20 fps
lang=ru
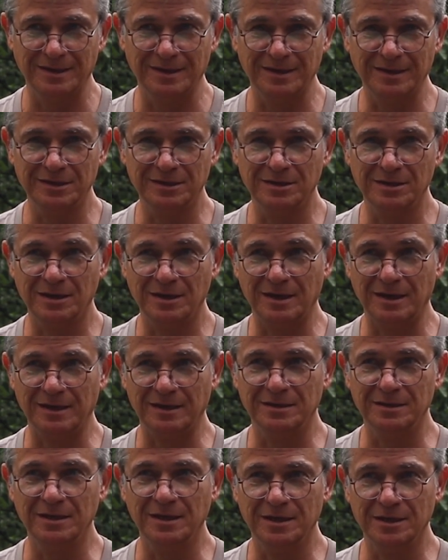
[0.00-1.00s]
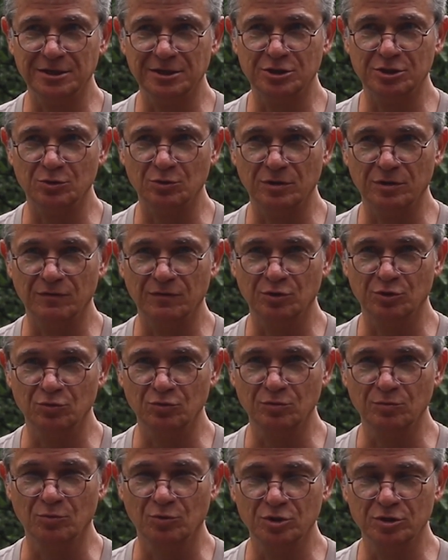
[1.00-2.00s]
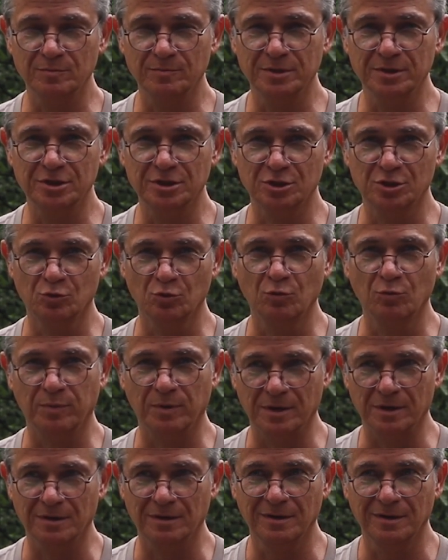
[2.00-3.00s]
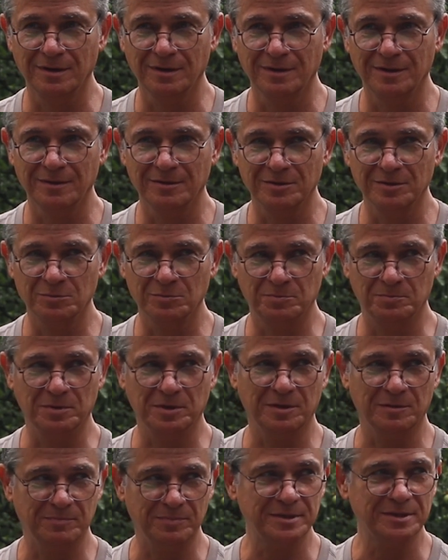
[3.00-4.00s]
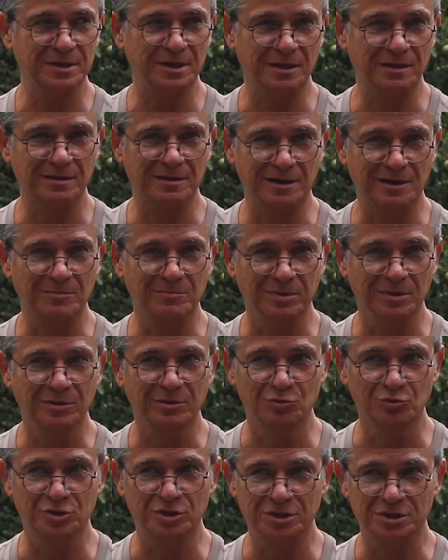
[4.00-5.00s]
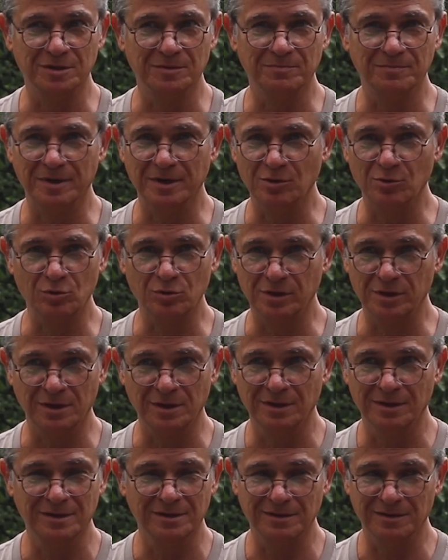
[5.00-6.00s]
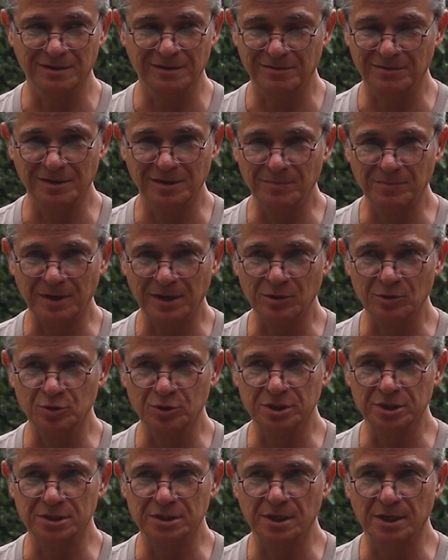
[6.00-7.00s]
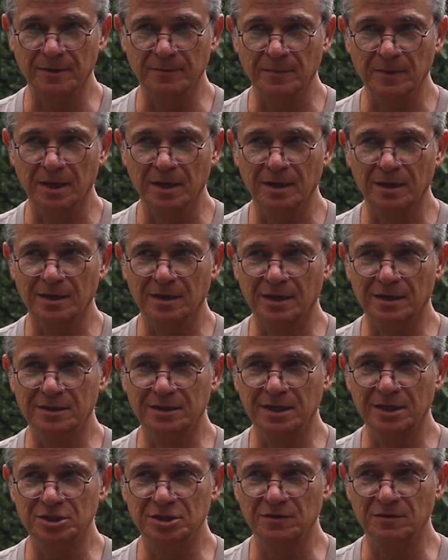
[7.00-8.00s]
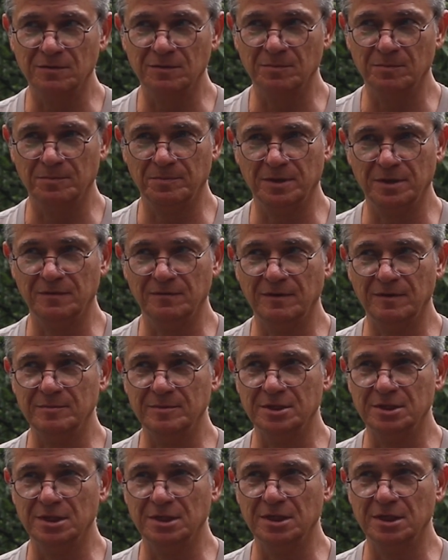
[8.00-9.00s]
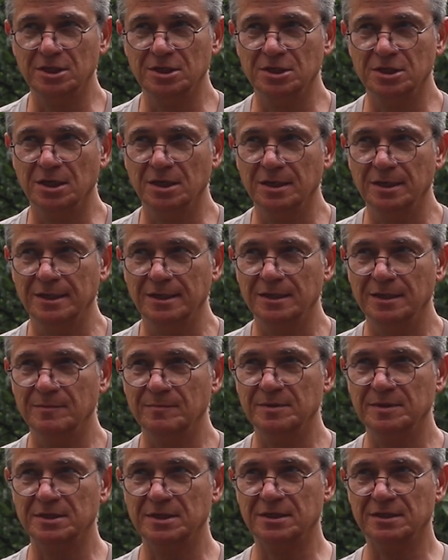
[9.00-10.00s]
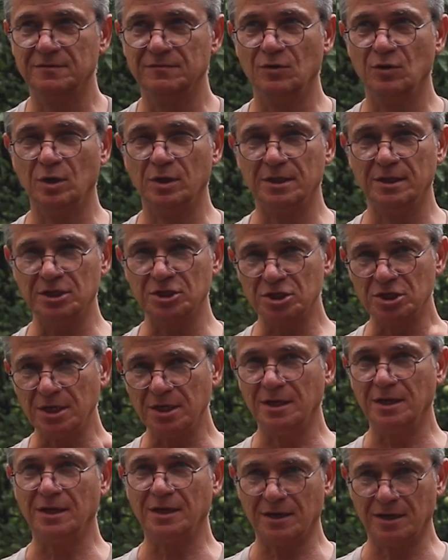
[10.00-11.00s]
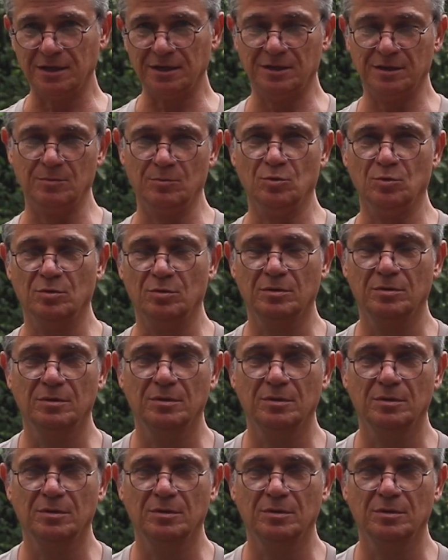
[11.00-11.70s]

это одна история. Вот тут может быть ступор – переписать как бы лучше, чем природы, э, не получится. Когда же перед вами задача написать свое отношение к этому,